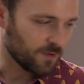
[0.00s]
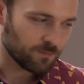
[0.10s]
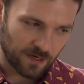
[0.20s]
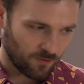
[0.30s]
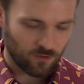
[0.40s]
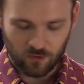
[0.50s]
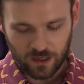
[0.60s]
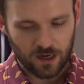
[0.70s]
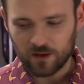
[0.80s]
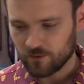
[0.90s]
pues perdón, no
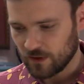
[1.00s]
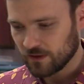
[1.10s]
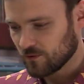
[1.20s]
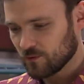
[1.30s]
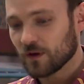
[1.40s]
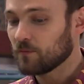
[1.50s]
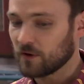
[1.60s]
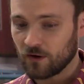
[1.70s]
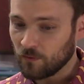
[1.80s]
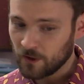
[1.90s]
quería que sonase excusa
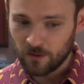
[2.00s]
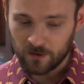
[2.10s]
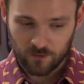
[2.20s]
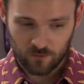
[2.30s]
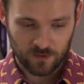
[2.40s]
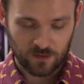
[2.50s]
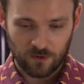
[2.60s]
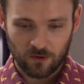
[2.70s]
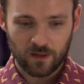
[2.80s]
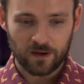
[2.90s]
porque no vengo a dar excusas,
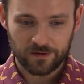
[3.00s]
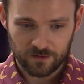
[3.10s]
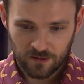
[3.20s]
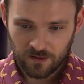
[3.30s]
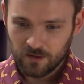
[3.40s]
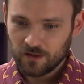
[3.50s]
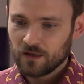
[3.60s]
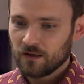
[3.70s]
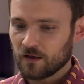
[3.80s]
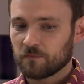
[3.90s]
vengo a dar
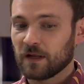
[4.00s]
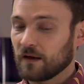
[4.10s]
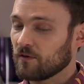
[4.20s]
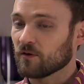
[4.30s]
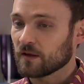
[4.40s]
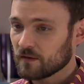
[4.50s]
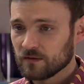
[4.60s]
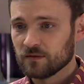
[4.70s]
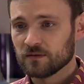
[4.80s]
explicaciones.